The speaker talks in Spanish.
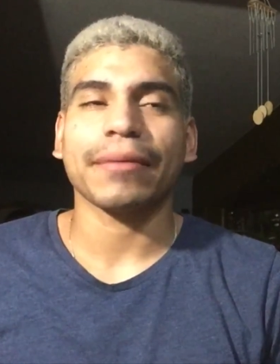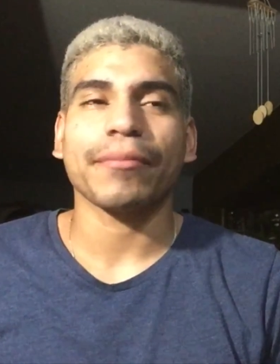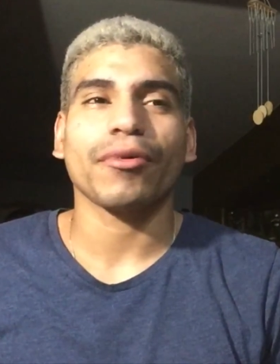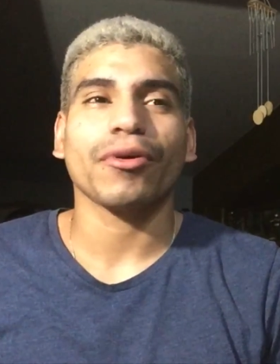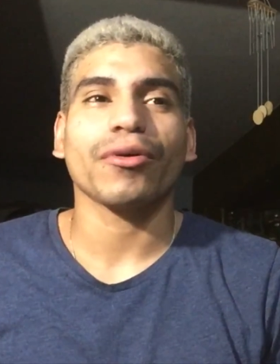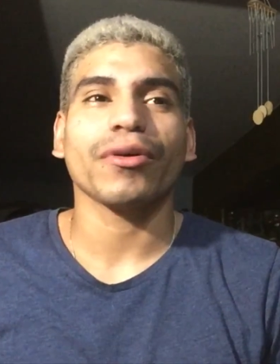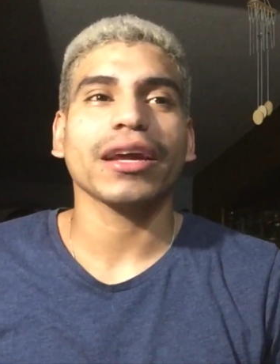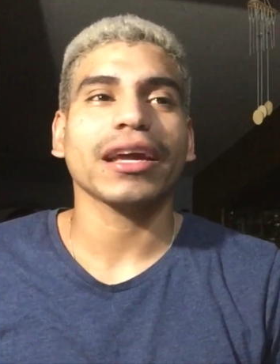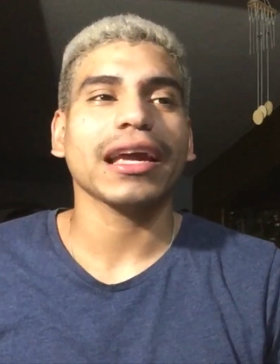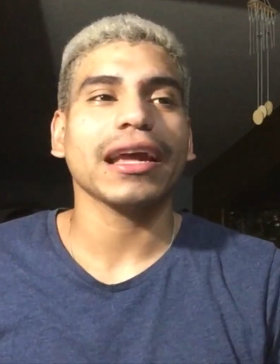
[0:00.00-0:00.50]

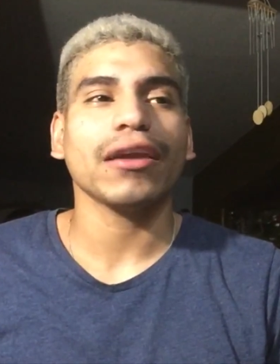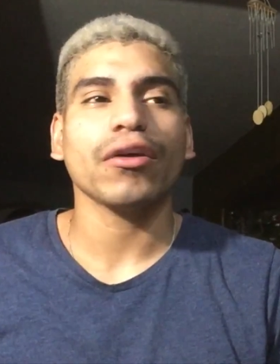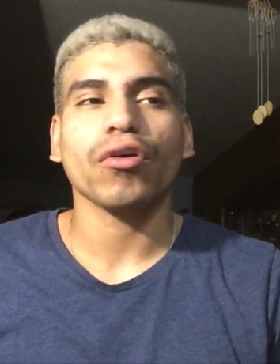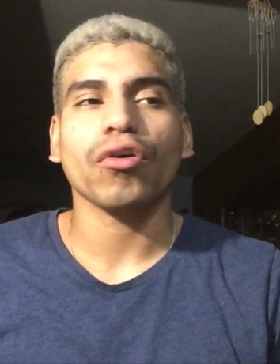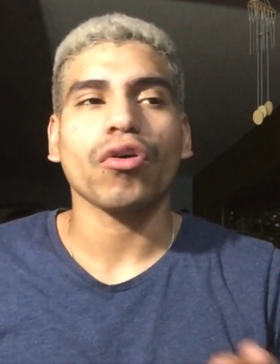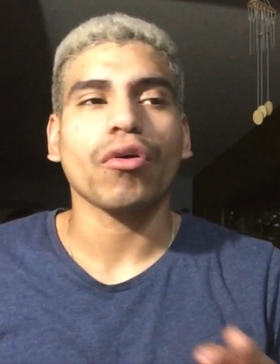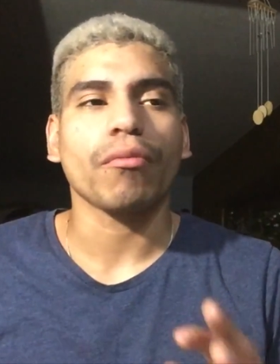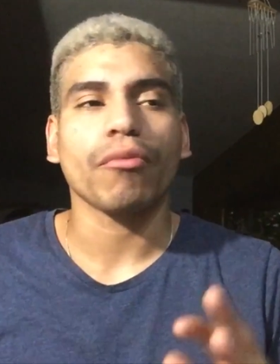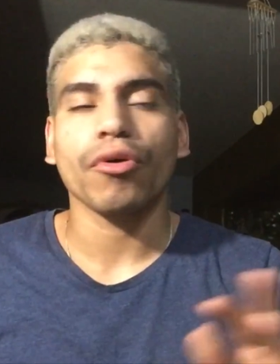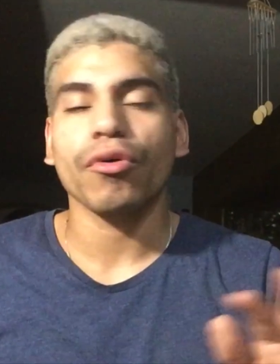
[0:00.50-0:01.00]
Tampoco es que
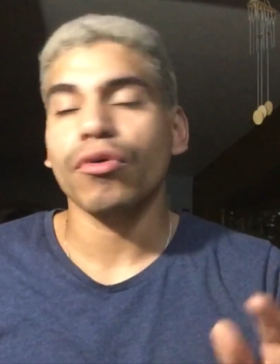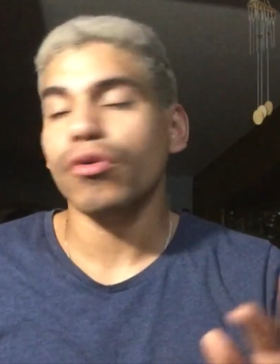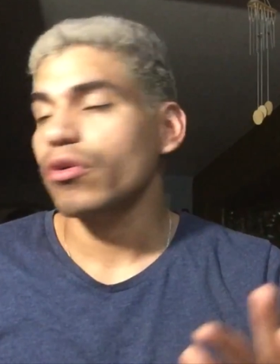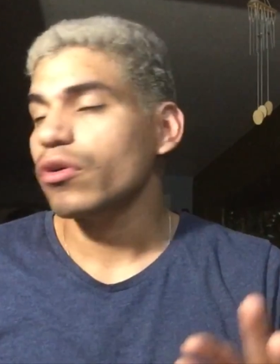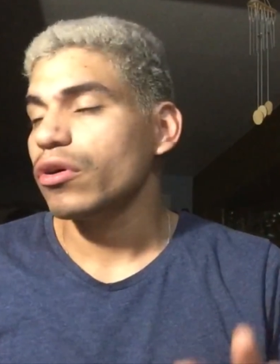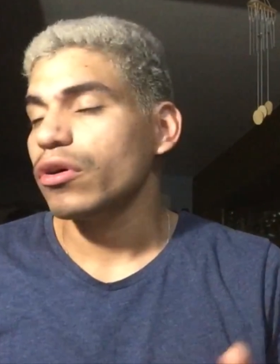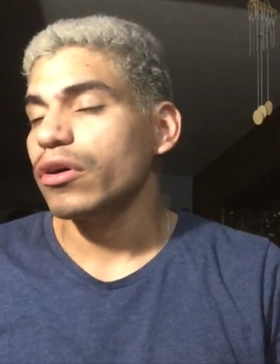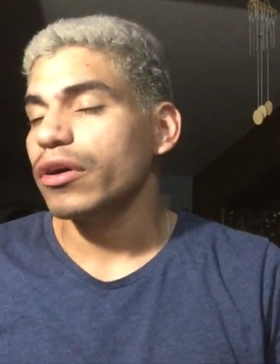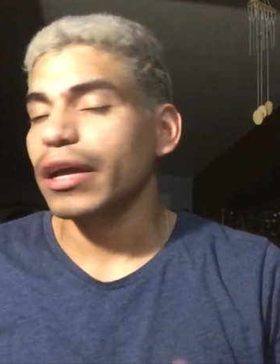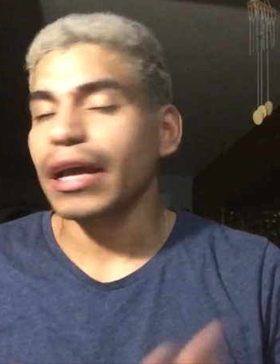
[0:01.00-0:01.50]
lo como
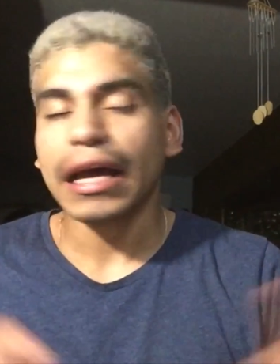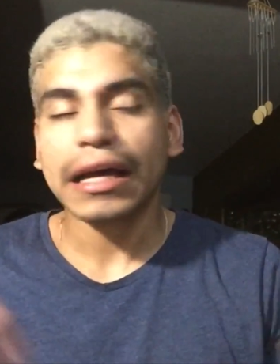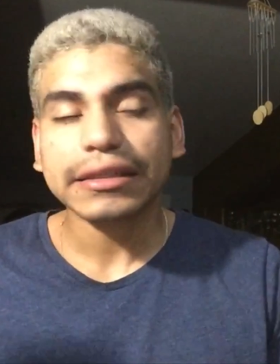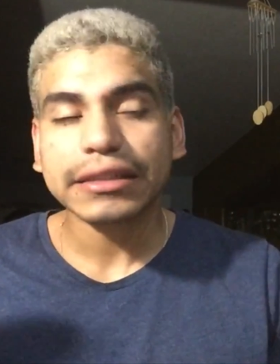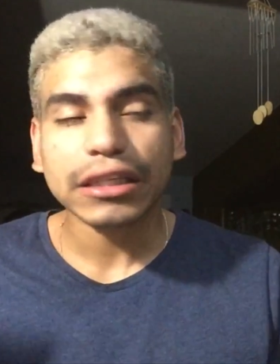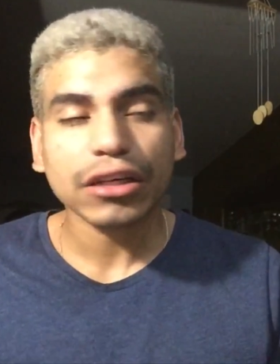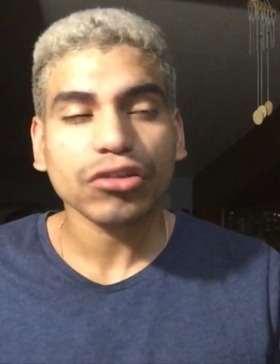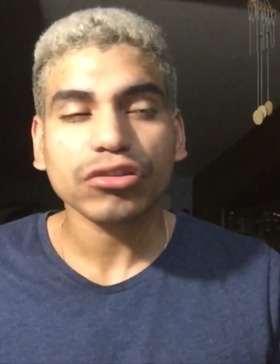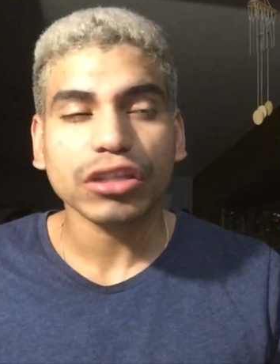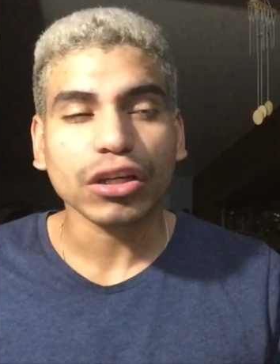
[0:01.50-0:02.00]
cada
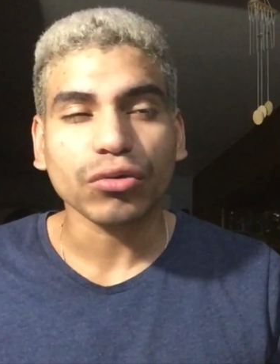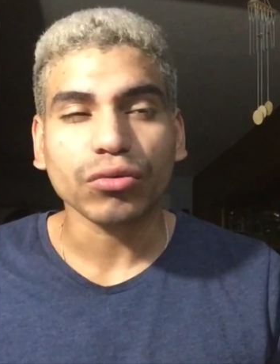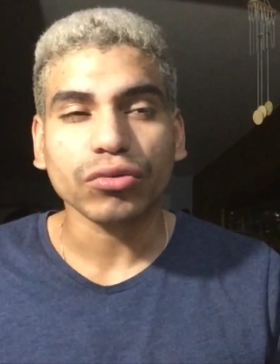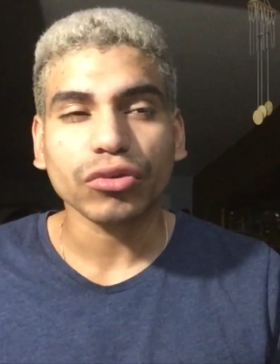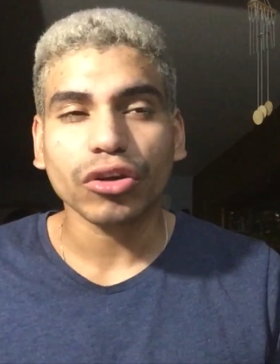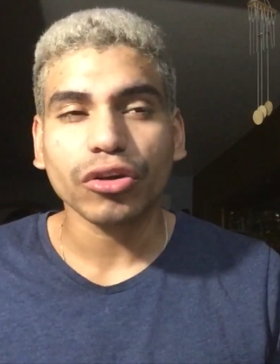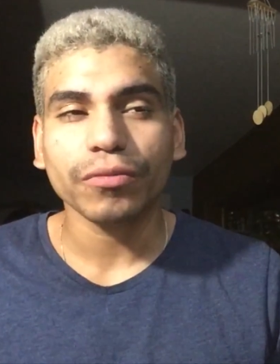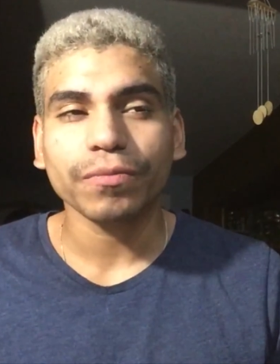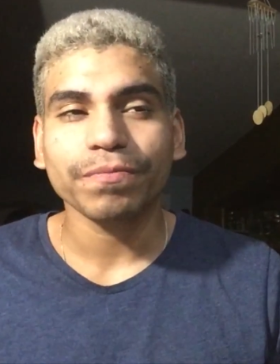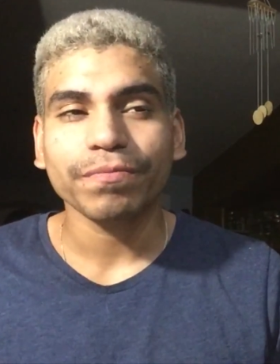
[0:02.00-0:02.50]
cinco
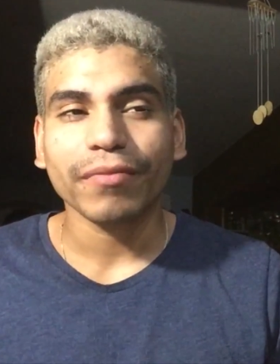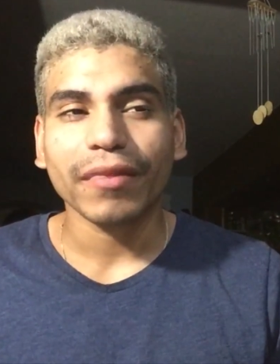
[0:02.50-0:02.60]
segundos,